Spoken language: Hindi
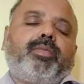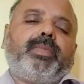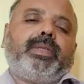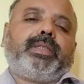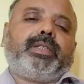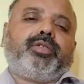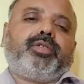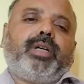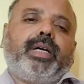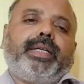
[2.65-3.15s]
और
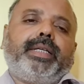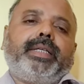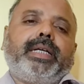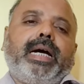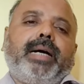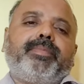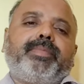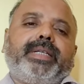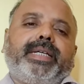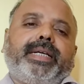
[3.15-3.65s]
मित्र
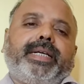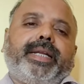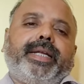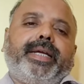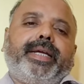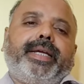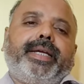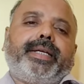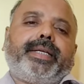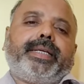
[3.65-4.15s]
जुगानी आप देख
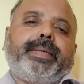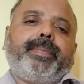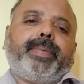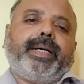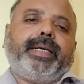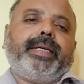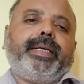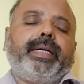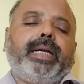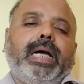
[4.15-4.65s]
रहे हैं कि
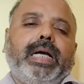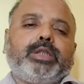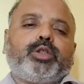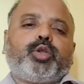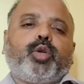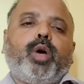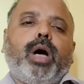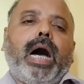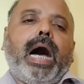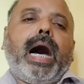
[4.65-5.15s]
भाई
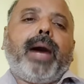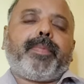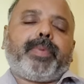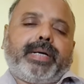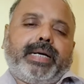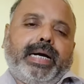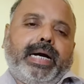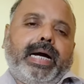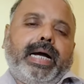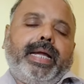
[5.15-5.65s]
जो
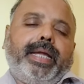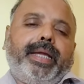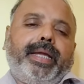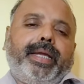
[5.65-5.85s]
आपका